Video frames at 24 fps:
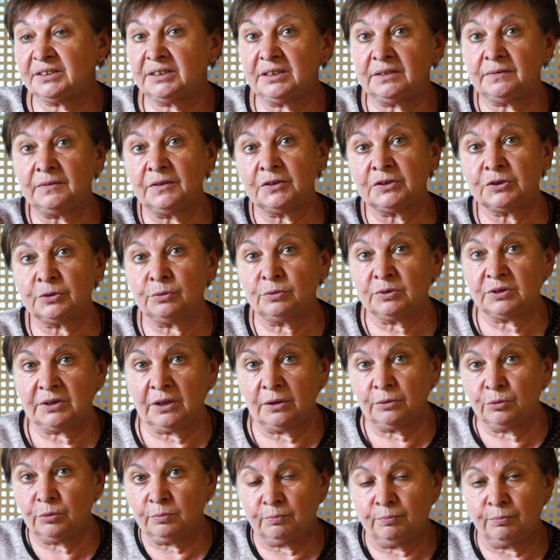древесную
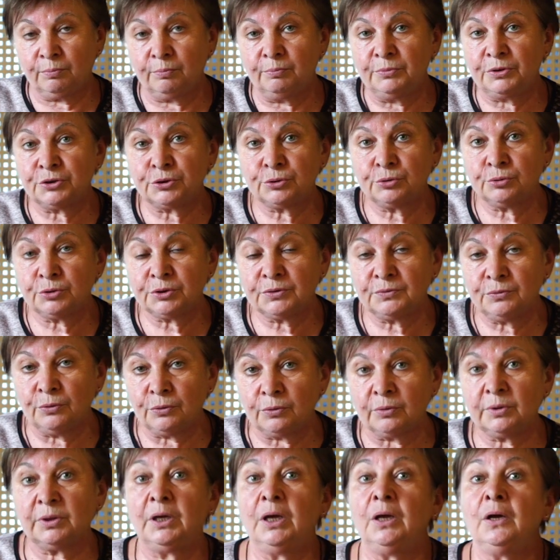залу между
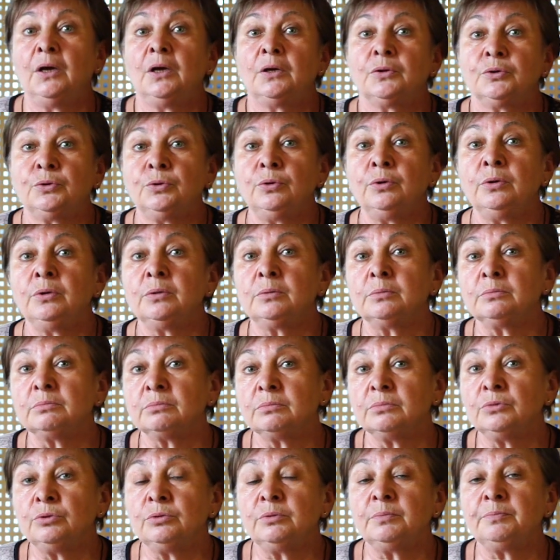свеклы, то
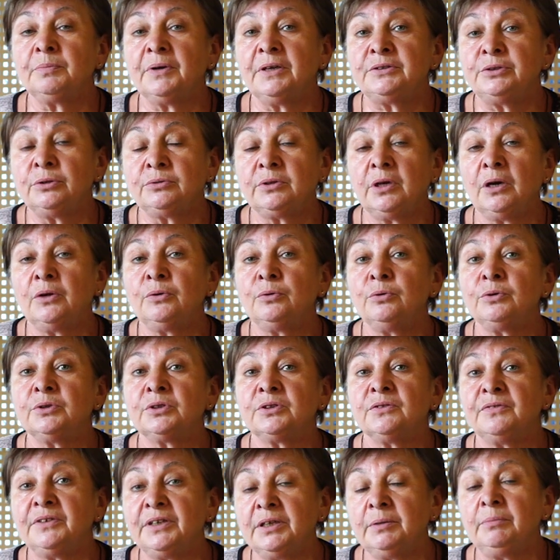ну, пройдет
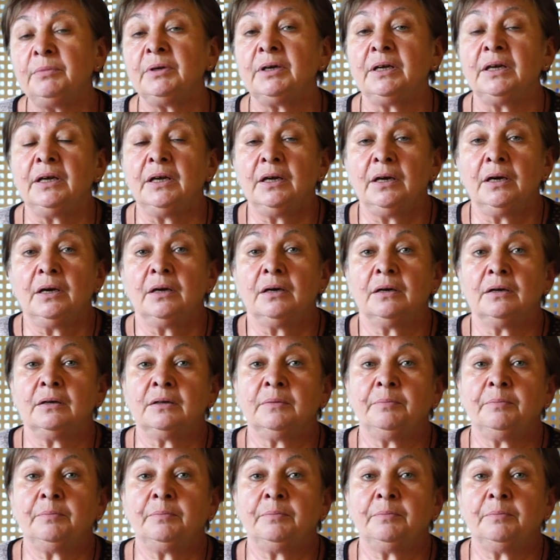какое-то время, э,